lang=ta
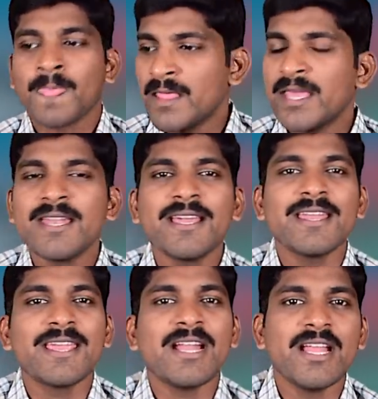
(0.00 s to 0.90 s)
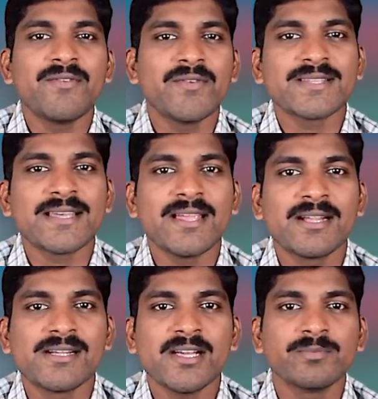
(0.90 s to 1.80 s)
இங்கே இருக்கிற ஏழை
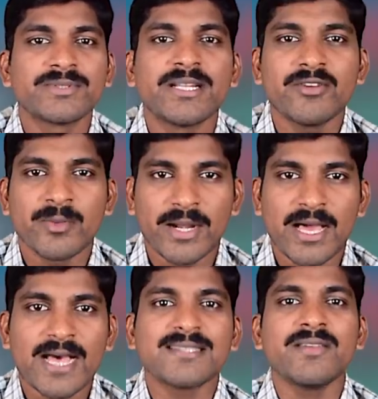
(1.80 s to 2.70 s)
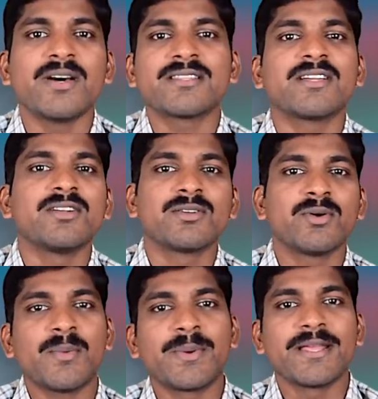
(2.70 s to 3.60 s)
விவசாயிகளிடம் சில விதமான ஆசை வார்த்தைகள்
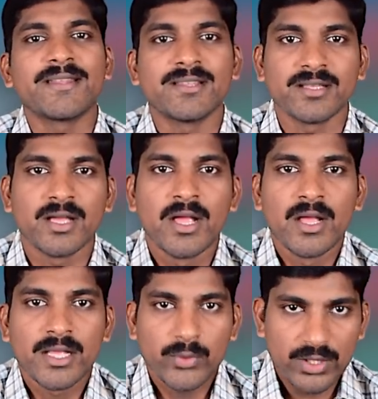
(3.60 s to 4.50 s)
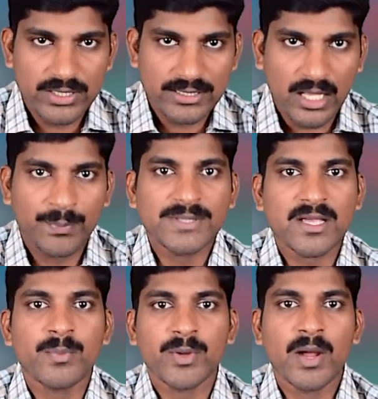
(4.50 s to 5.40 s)
கூறப்படுகிறது ஒருத்தன் தப்பு
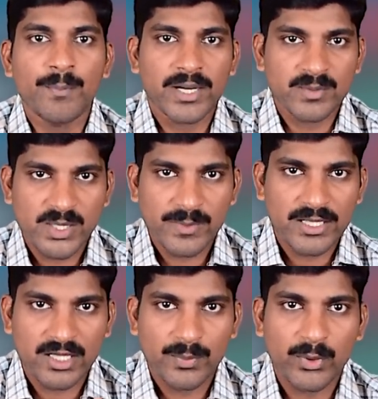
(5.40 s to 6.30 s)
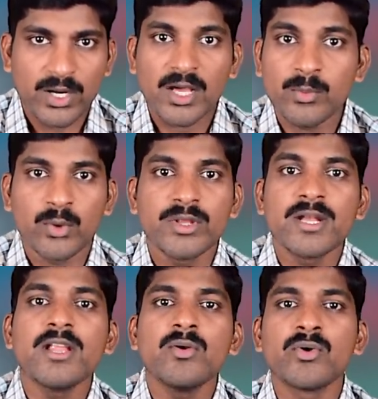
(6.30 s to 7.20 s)
செய்ய போகிறான் பணம் சம்பாதிக்க போகிறான்னா
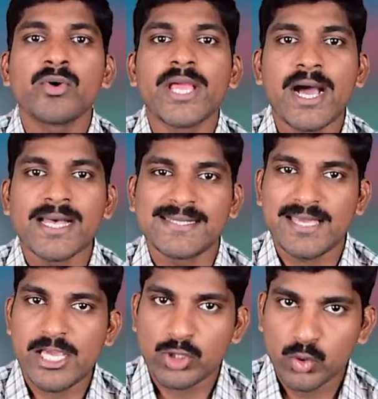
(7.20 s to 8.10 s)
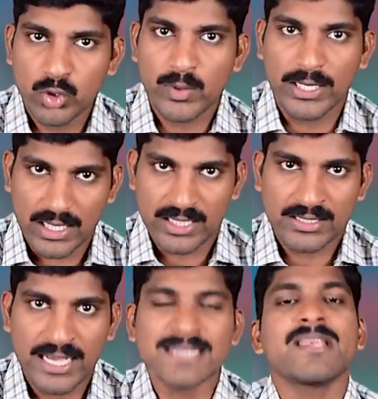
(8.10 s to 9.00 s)
முதலில் உன்னுடைய ஆசையை தூண்டுவான்
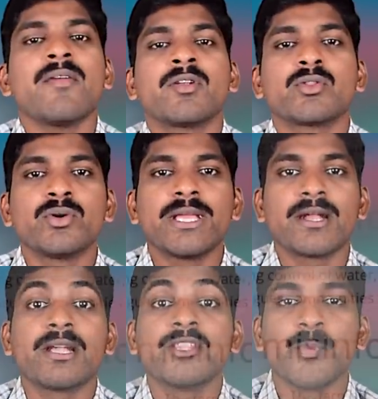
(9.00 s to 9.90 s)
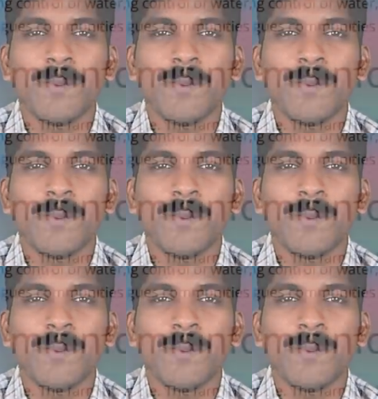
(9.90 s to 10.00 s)
அந்த ஆசையை அவன் தூண்டுகிறான் இது